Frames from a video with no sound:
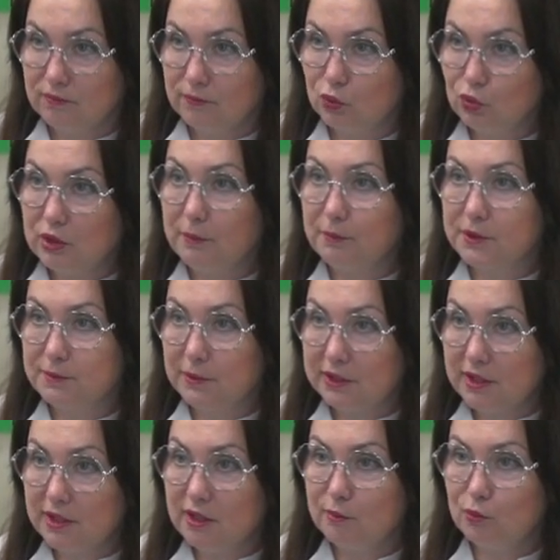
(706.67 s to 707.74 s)
Ну, там,
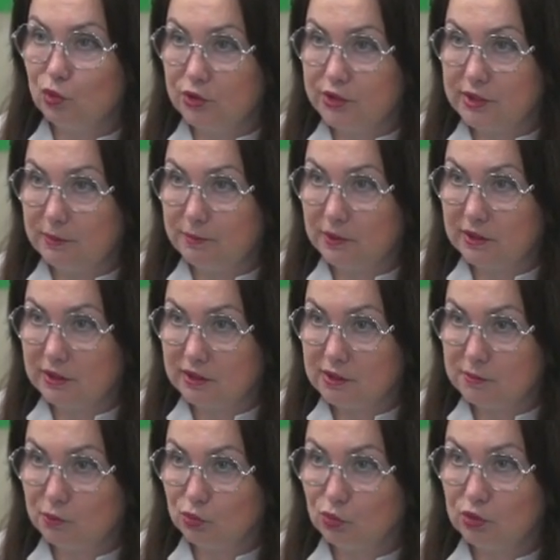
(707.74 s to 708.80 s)
посмотрели мультики
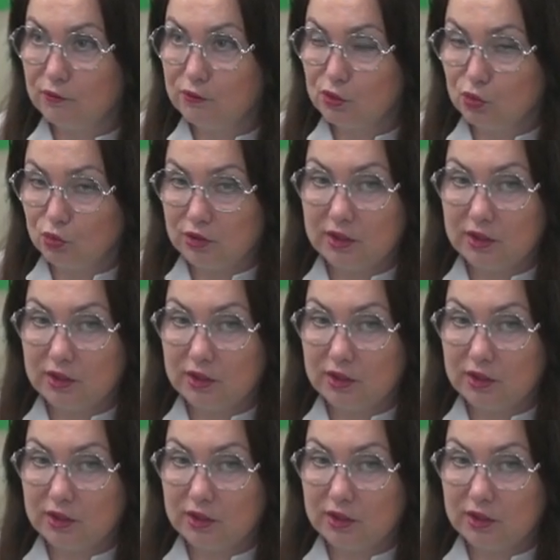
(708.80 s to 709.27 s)
15 минут, и все.